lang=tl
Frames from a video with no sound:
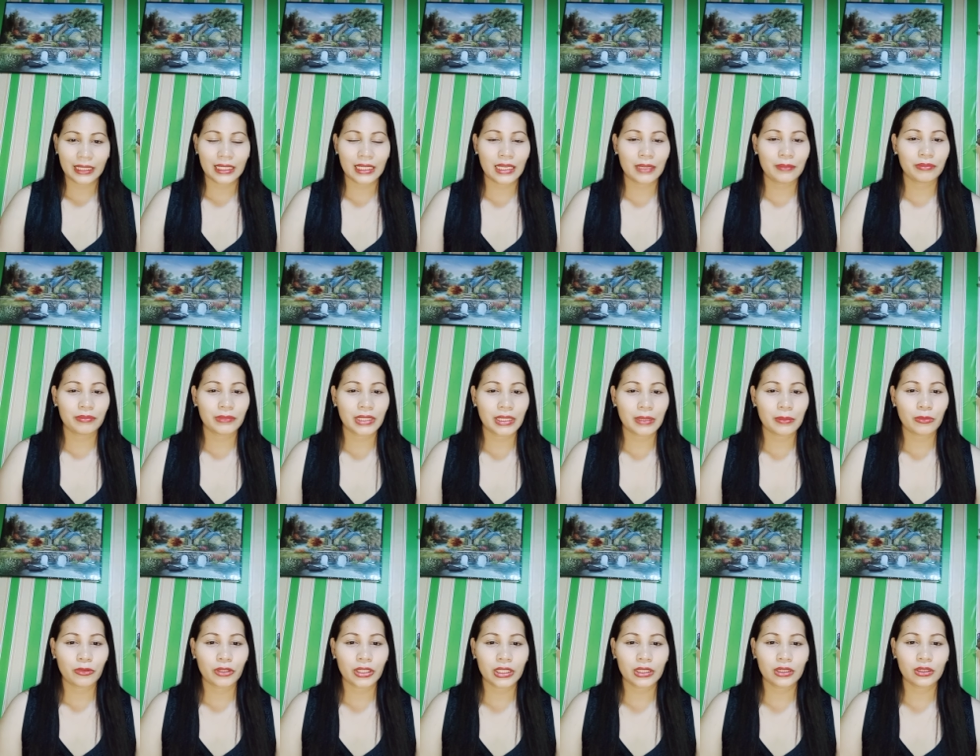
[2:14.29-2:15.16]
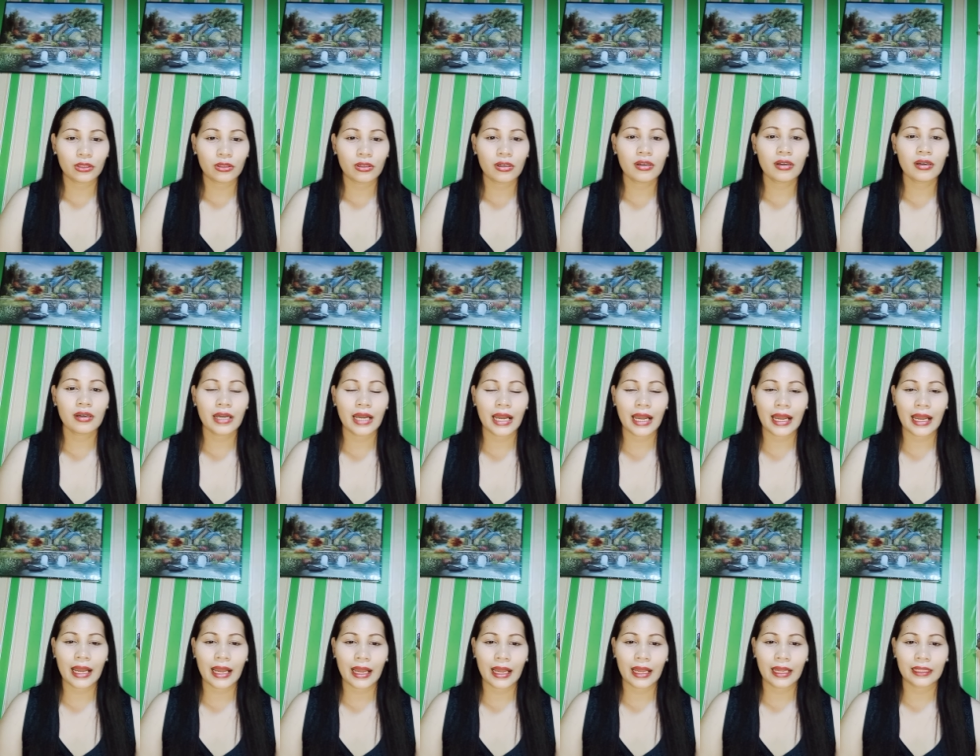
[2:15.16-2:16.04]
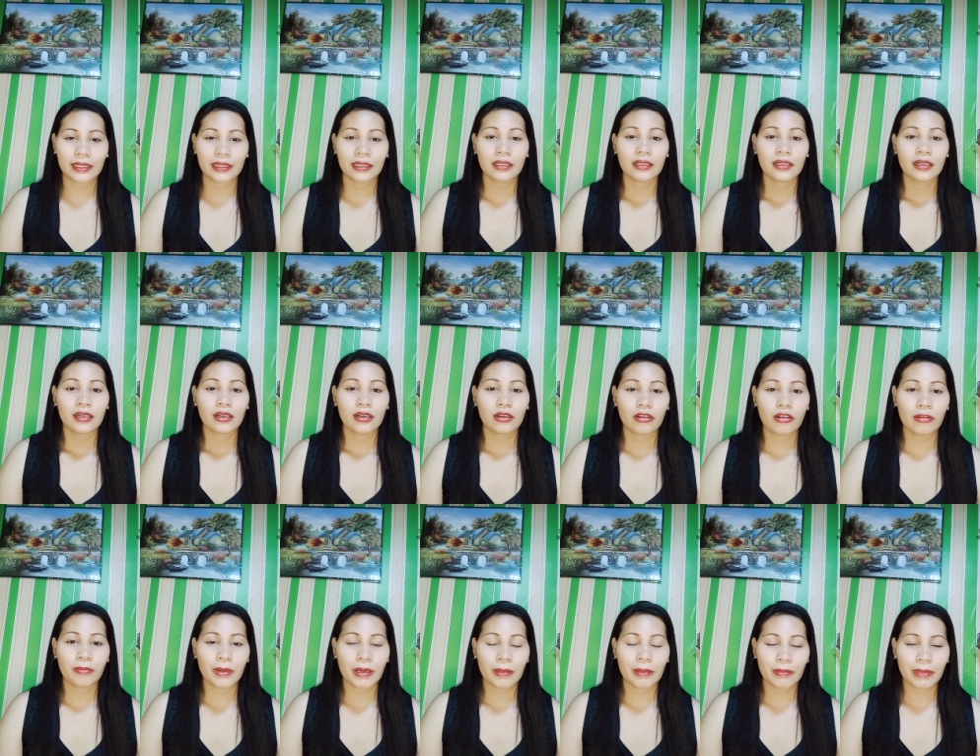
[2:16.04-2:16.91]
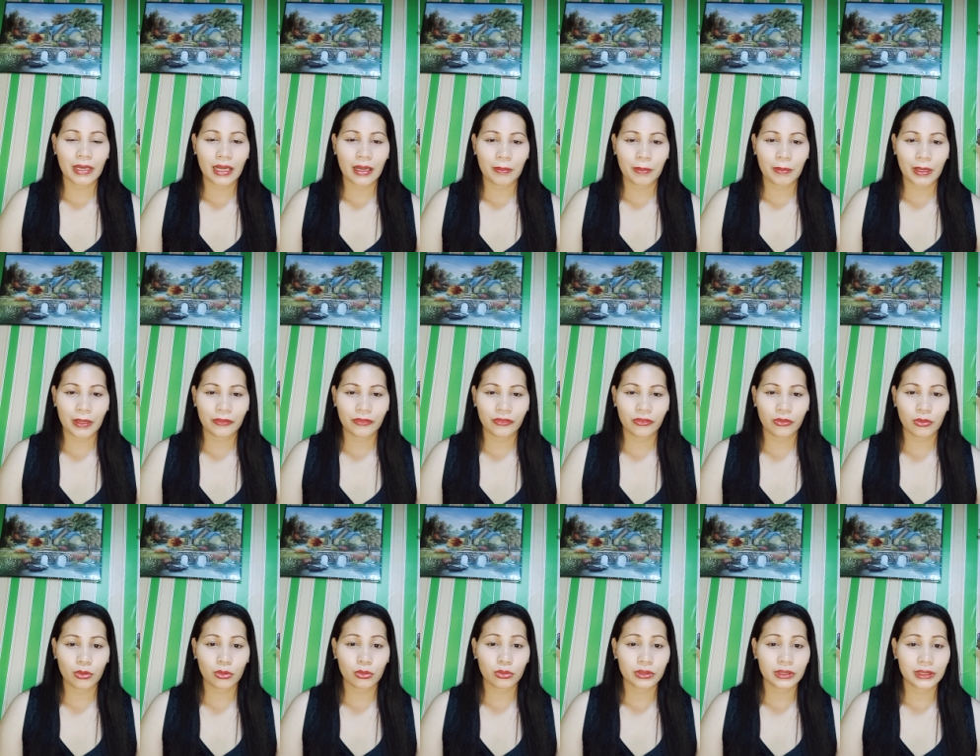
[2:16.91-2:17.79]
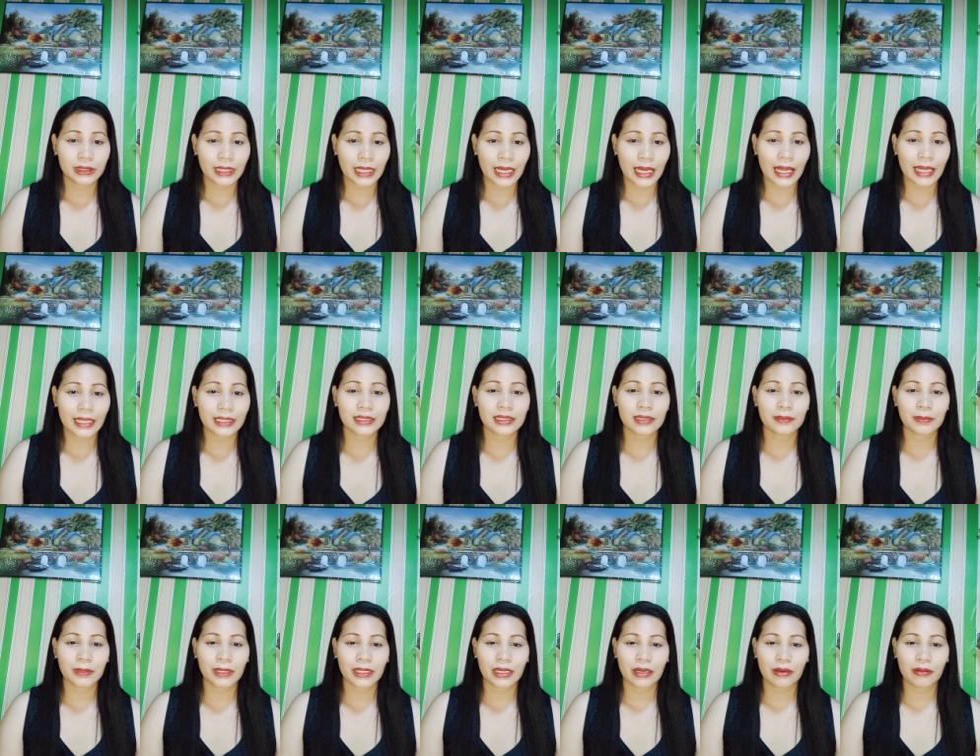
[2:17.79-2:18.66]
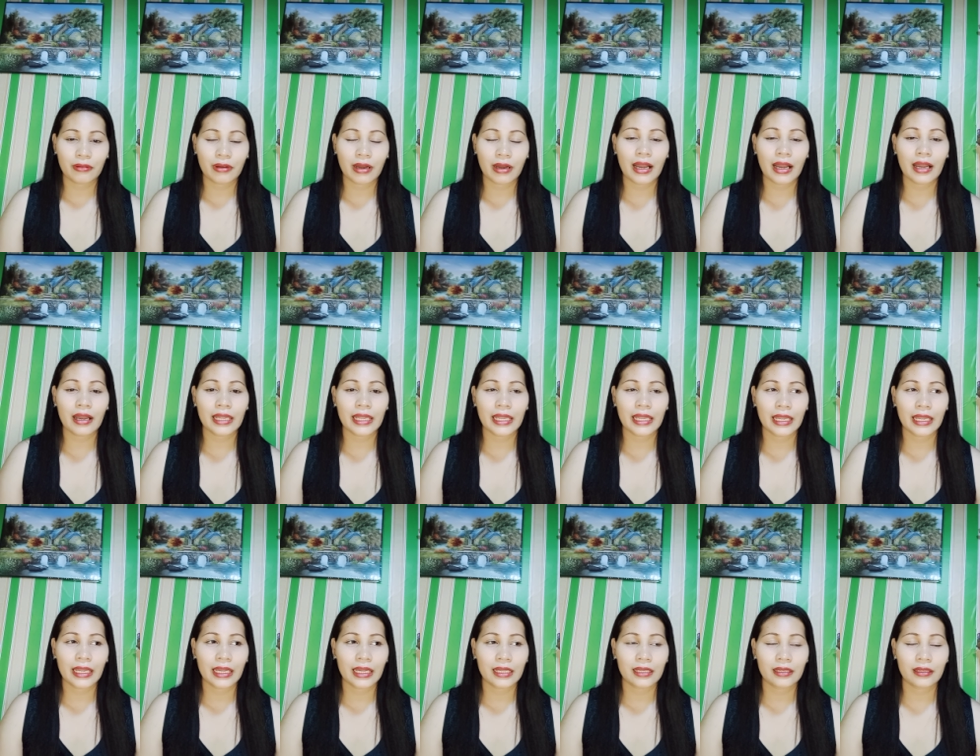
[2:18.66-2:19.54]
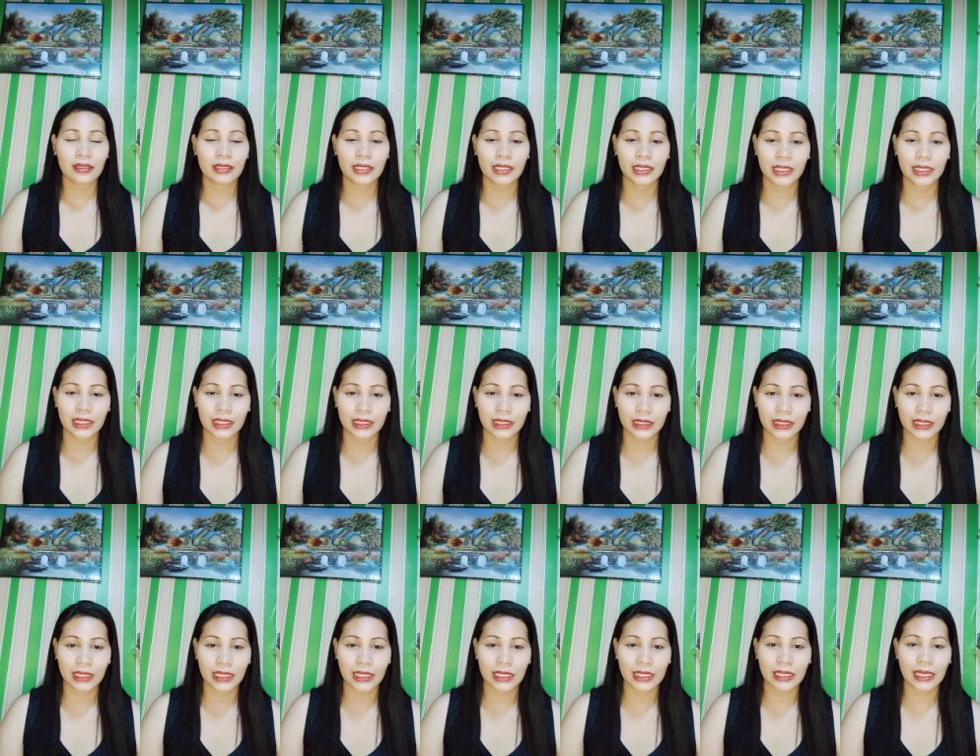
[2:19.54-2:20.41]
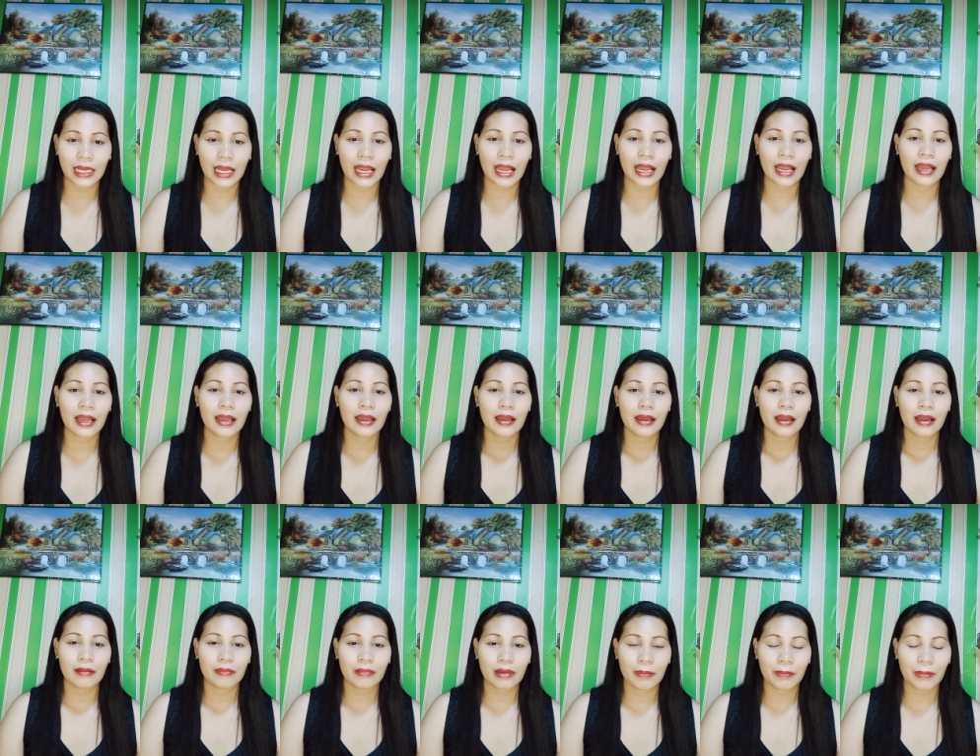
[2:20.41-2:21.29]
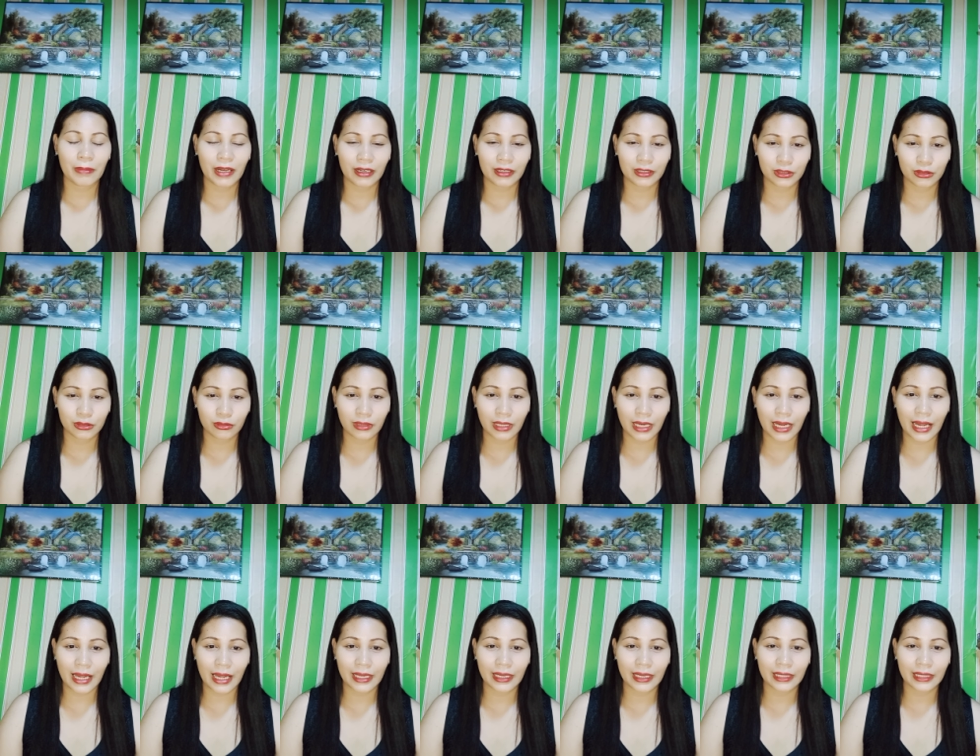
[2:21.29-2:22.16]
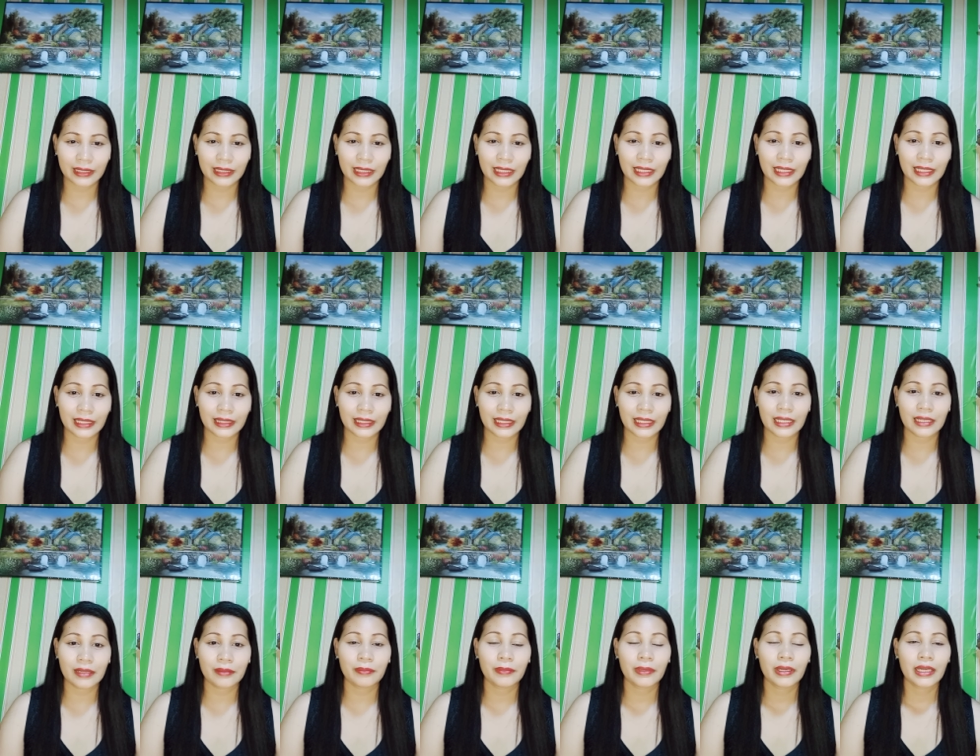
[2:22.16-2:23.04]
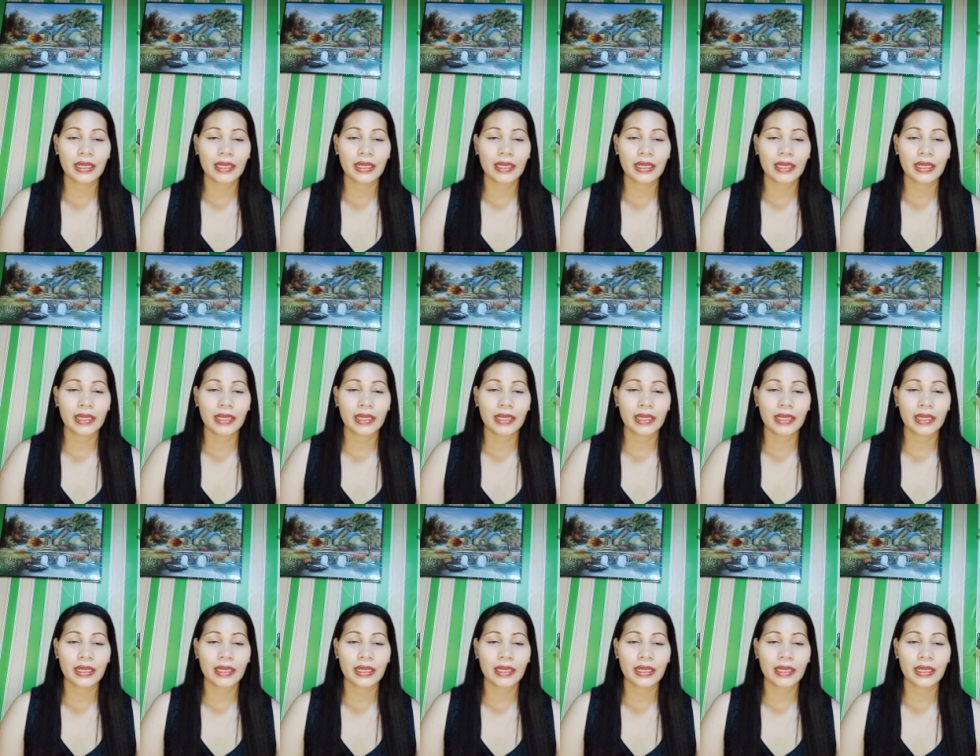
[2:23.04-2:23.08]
Iimti mo ito at upang makapag-focus ka sa paggawa and hindi ka mapaksukan ng negative